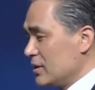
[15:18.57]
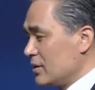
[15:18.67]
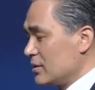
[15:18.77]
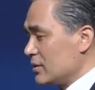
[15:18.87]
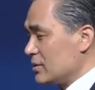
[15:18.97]

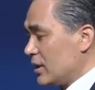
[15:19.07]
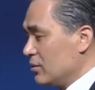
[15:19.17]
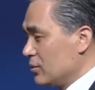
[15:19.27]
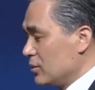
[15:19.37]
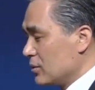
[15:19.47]
이제
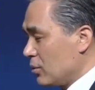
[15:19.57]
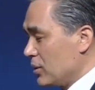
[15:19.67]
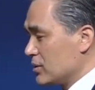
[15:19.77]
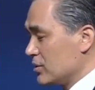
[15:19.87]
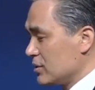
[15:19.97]
장로들을
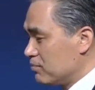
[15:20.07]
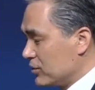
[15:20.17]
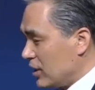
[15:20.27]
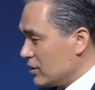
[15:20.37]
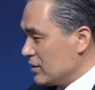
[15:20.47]
통해서 이제
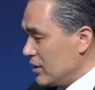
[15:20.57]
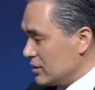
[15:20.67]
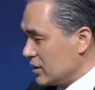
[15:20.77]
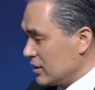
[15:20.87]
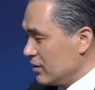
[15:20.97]
부탁을
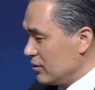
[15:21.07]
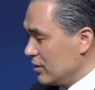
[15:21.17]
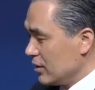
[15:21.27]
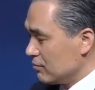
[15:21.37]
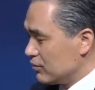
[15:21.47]
했잖아요.
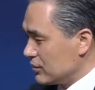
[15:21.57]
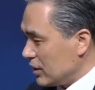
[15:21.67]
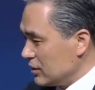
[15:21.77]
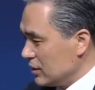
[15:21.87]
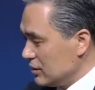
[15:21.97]

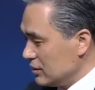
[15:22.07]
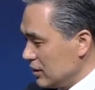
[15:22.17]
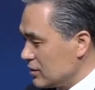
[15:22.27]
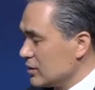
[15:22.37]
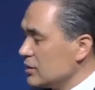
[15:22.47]
부탁을
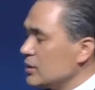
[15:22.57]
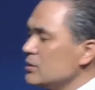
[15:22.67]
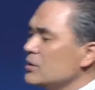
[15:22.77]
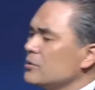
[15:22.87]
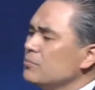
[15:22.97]
했는데 그러니까
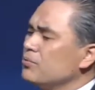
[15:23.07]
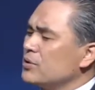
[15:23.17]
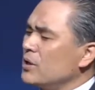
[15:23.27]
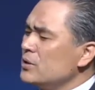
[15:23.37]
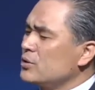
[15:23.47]
그, 그
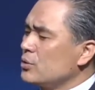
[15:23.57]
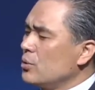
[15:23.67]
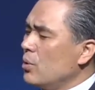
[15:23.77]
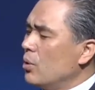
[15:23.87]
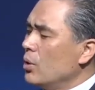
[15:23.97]
부탁을
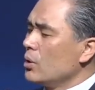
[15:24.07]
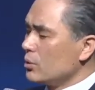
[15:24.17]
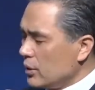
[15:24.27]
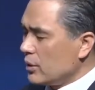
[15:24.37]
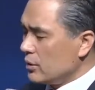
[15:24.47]

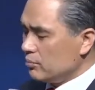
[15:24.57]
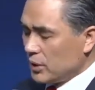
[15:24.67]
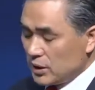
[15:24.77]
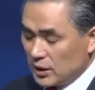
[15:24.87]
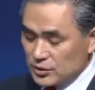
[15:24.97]
듣고 그래 그럼
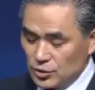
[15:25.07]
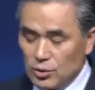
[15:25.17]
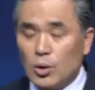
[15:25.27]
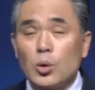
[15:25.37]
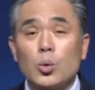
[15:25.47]
내가
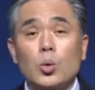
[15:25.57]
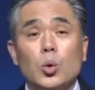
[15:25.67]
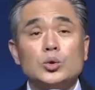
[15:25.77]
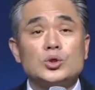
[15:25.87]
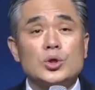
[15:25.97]
가서
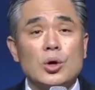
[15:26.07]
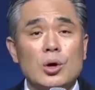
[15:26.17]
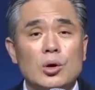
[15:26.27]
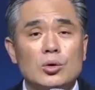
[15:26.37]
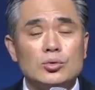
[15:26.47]

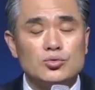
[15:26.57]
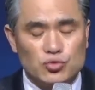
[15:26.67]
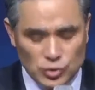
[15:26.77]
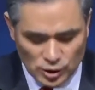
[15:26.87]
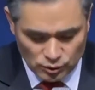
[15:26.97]
고쳐
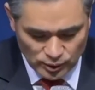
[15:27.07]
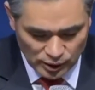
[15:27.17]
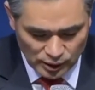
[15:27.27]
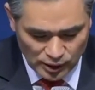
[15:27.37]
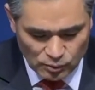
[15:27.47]

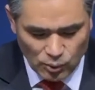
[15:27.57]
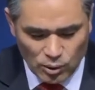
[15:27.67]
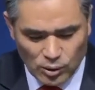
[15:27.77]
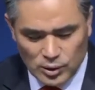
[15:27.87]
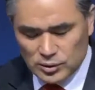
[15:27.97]
주겠노라
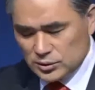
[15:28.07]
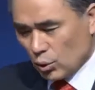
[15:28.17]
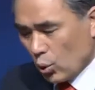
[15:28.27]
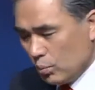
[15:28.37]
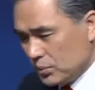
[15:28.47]
하고
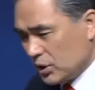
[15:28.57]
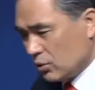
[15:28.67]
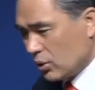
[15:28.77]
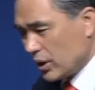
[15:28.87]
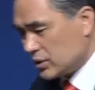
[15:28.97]

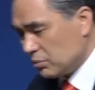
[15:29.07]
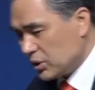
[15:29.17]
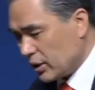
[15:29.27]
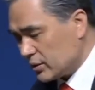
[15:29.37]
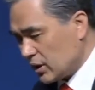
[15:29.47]
옮기고
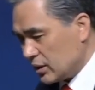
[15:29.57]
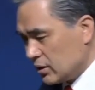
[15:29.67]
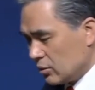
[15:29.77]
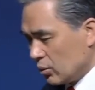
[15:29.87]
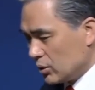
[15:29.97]
계십니다.
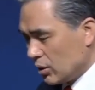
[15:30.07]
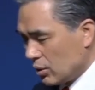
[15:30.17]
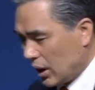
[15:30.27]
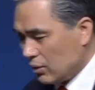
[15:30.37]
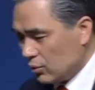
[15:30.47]
자리를
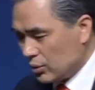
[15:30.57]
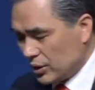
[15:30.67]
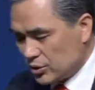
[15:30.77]
옮겨가고